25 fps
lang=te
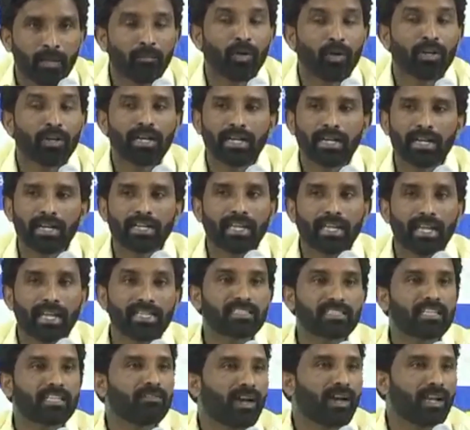మొన్న నేను
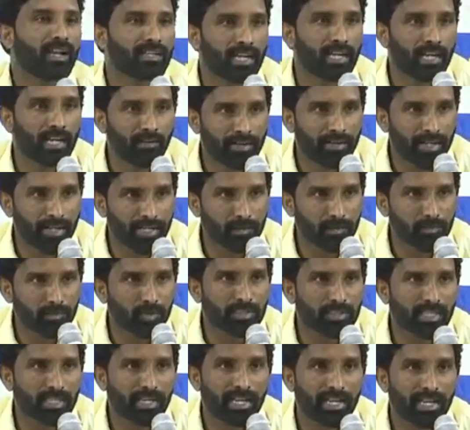కేజ్రీవాల్ని కలవడానికి
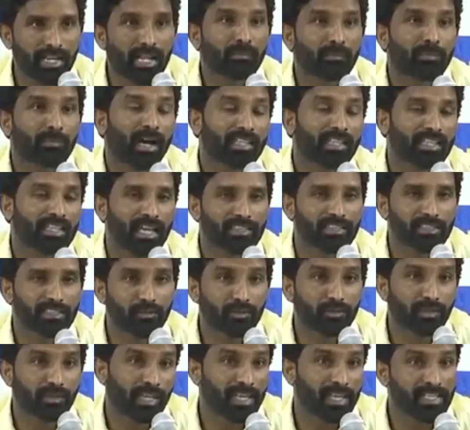పోతానా నా
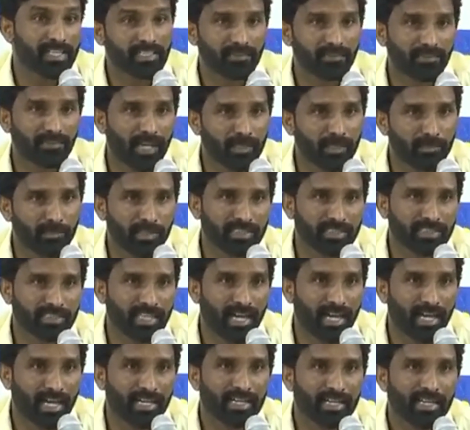పాదయాత్రకు కేజ్రీవాల్ని
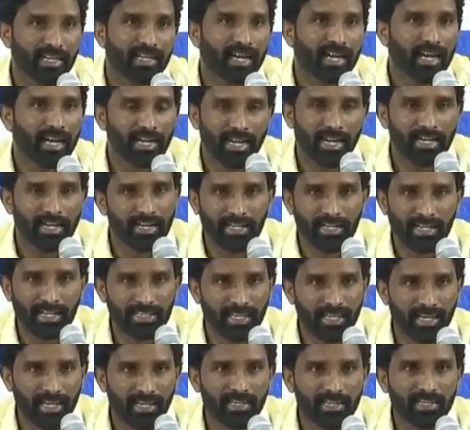పిలుతా అని అన్నాడు
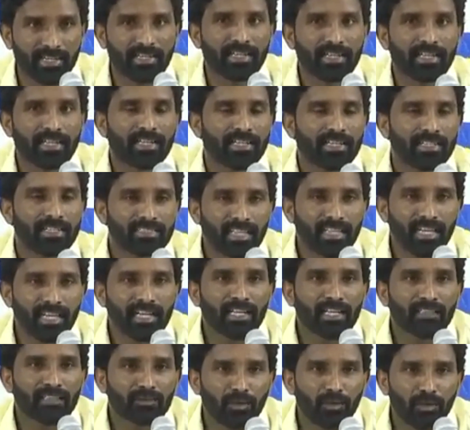కదా
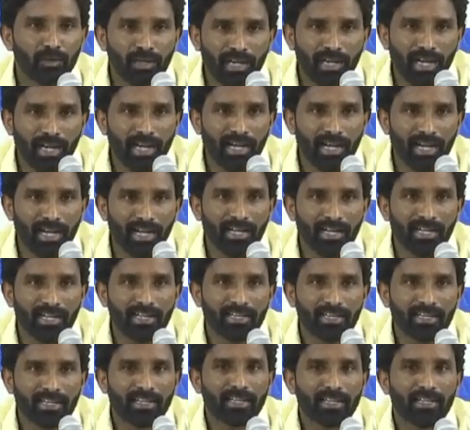నిజంగా దొంగ
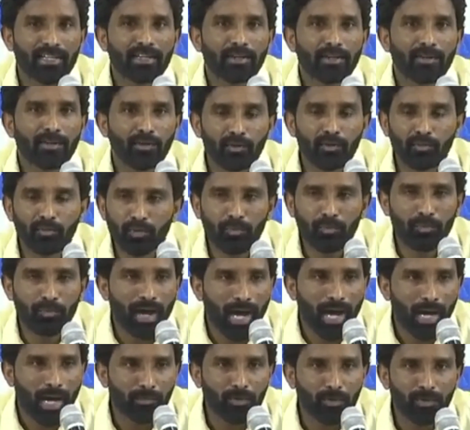నువ్వు
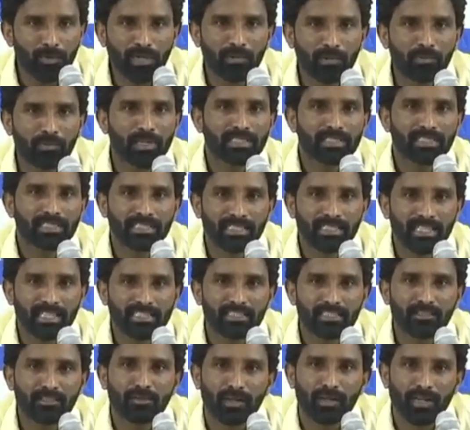మామూలుగా పోయి చిన్న
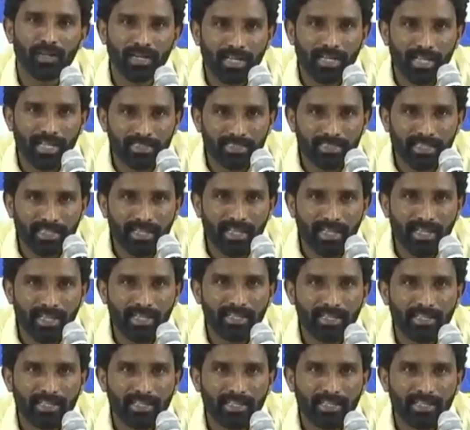చిత్కోలను కలిస్తేనే